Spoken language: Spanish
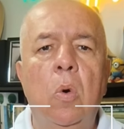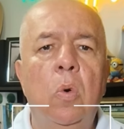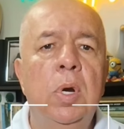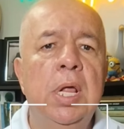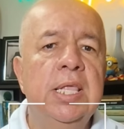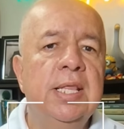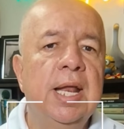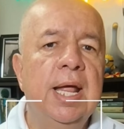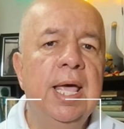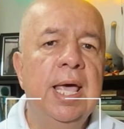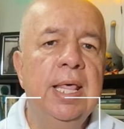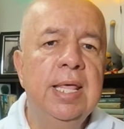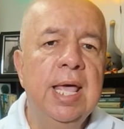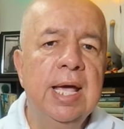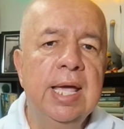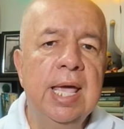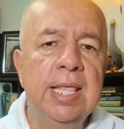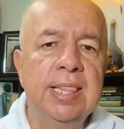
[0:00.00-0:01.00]
una
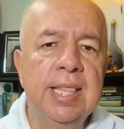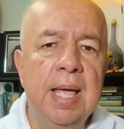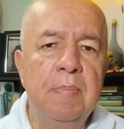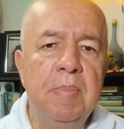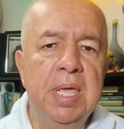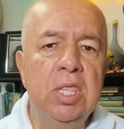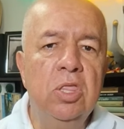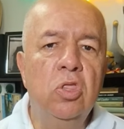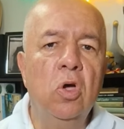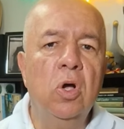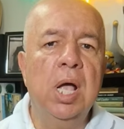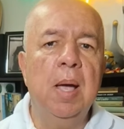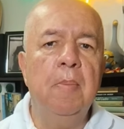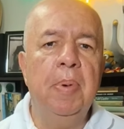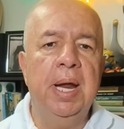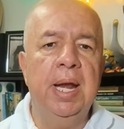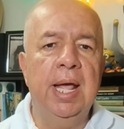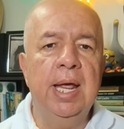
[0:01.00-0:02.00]
tragedia que también
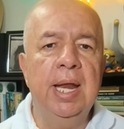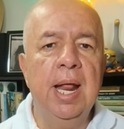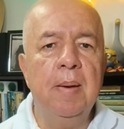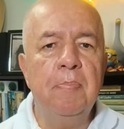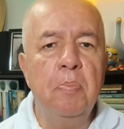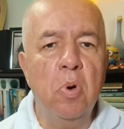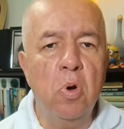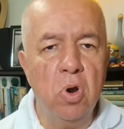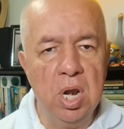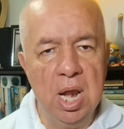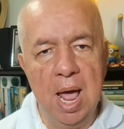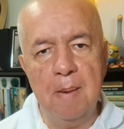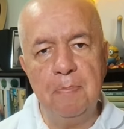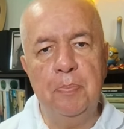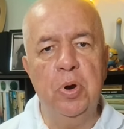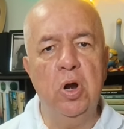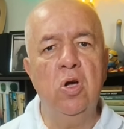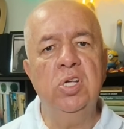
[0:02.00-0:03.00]
toca Pereira por
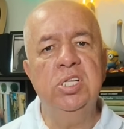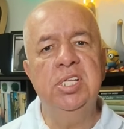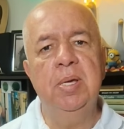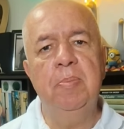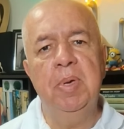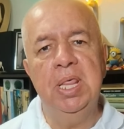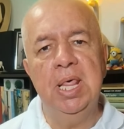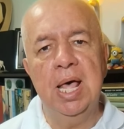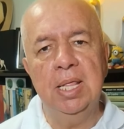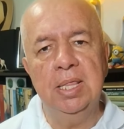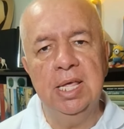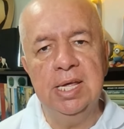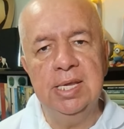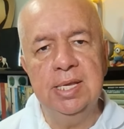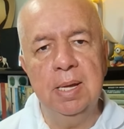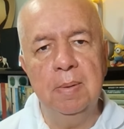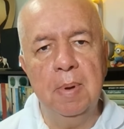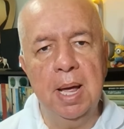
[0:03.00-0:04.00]
la proximidad
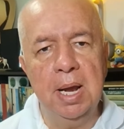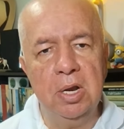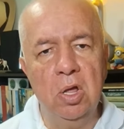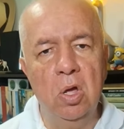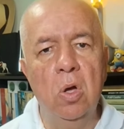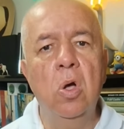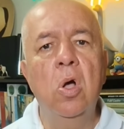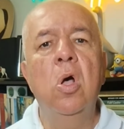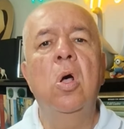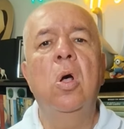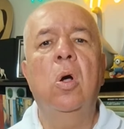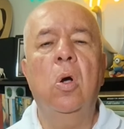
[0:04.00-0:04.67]
de ese barrio